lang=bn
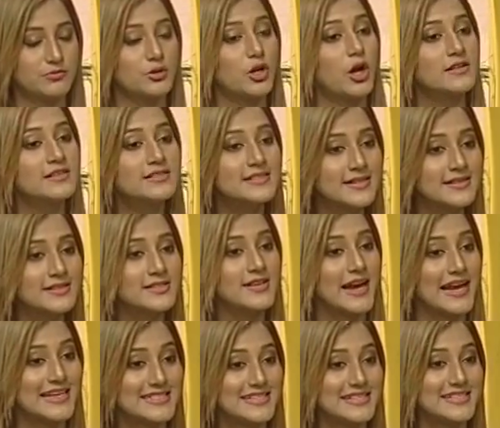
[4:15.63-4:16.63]
ননসেন্স
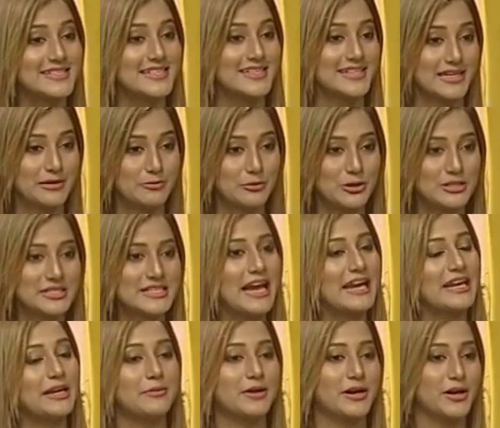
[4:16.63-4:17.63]
রাইটিং যেটাকে বলছে
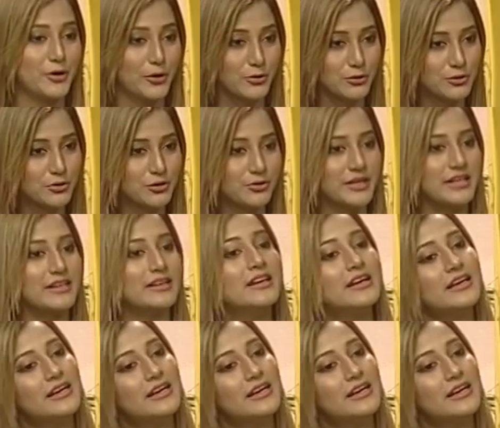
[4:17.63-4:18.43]
একেবারেই অর্থহীন